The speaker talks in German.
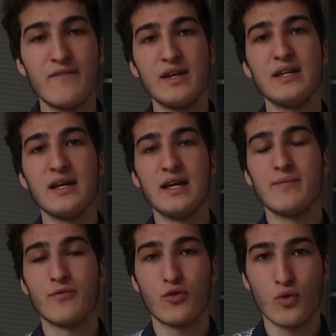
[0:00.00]
wenn ihr
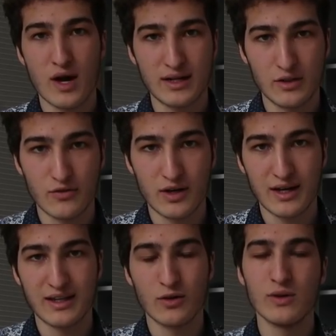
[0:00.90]
eben früher
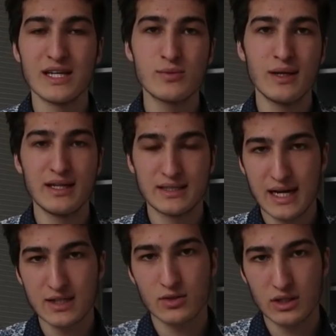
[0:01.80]
angefangen hättet. Und deswegen, ich
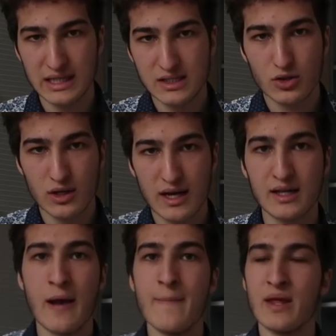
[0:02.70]
sage es euch jetzt schon gleich,